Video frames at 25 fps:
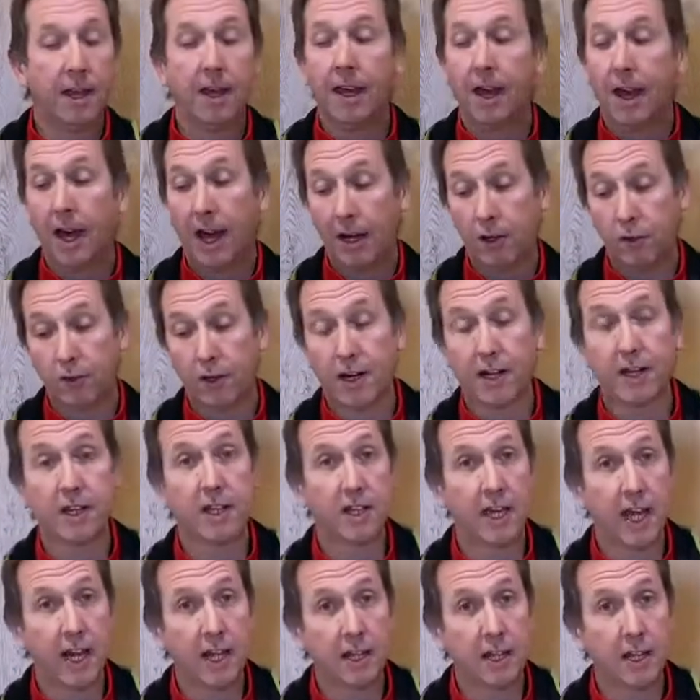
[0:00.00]
allora la
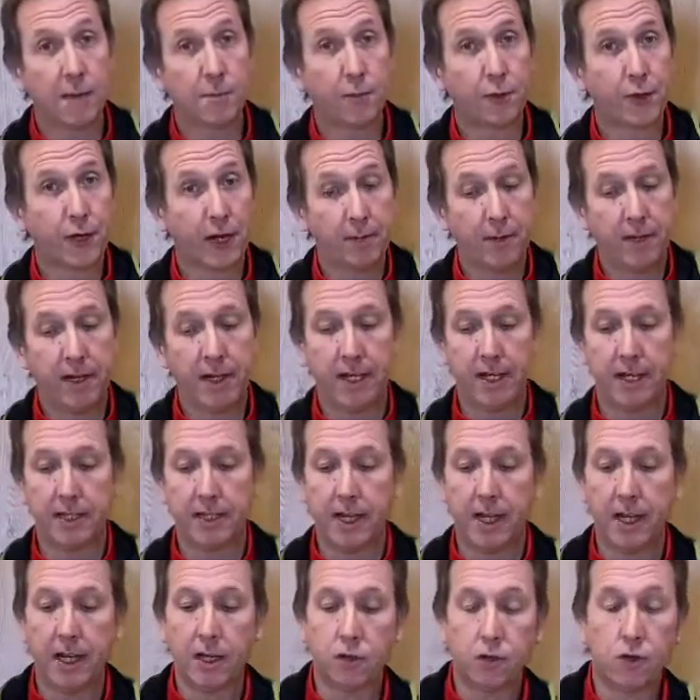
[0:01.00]
scelta potrebbe
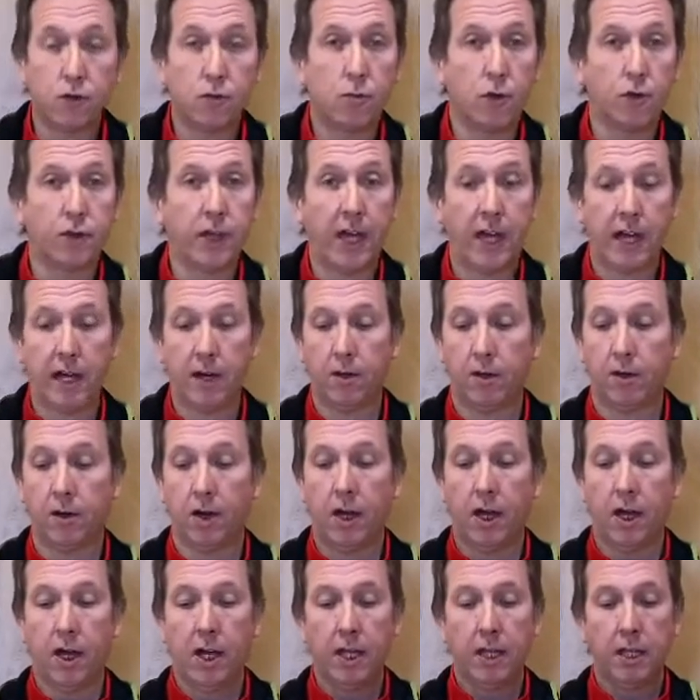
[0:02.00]
ricadere su un modello
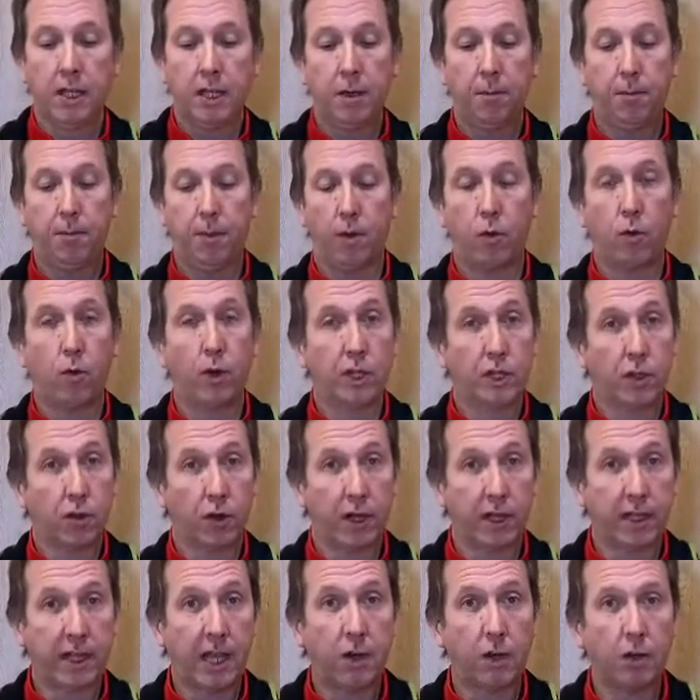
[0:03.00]
tipo questo
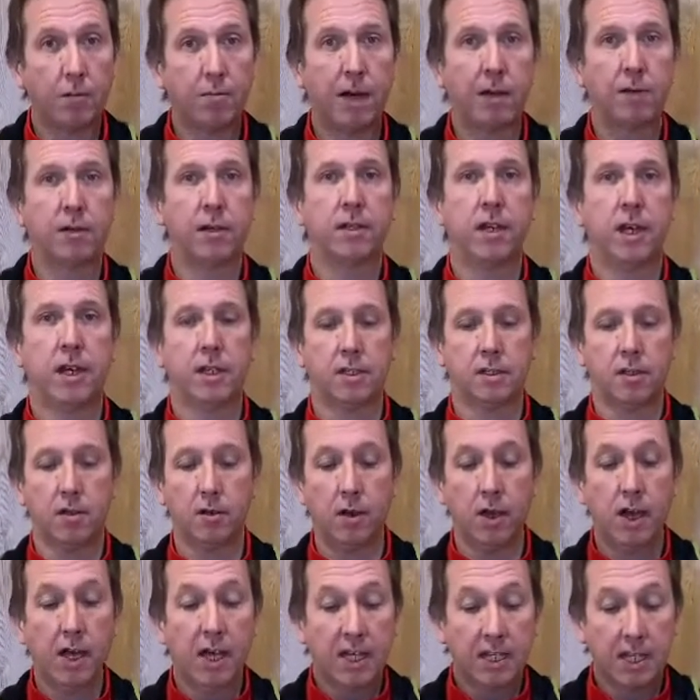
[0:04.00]
che tengo in mano adesso,
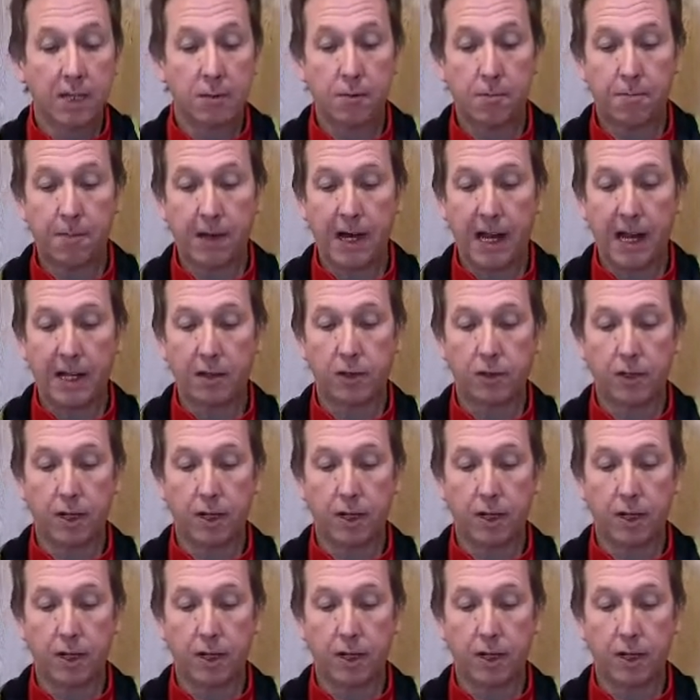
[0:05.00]
stiamo parlando del